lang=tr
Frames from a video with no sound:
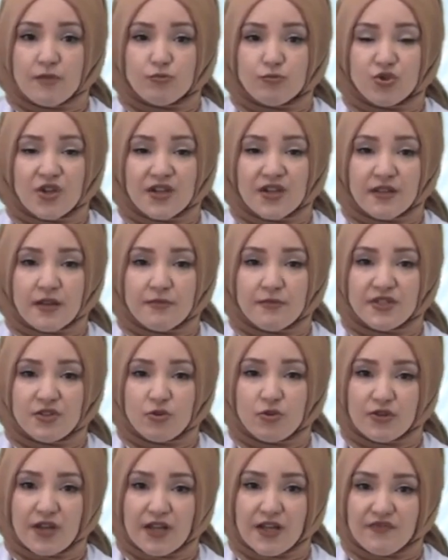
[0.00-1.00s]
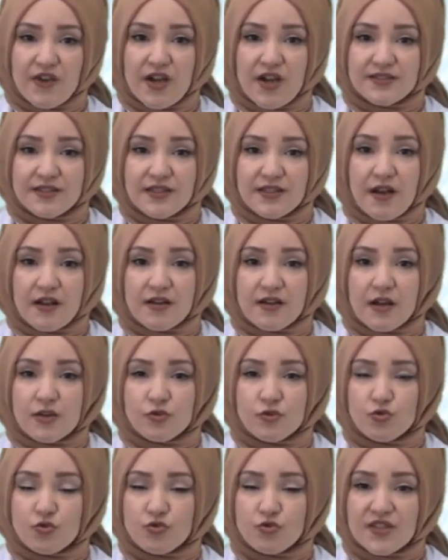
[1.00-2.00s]
Bunlardan biri olan vadi
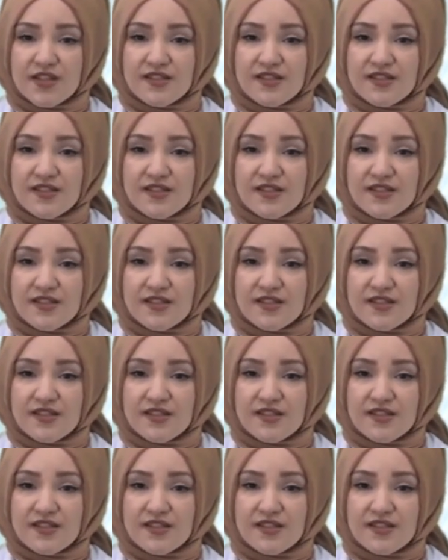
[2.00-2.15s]
akarsuyun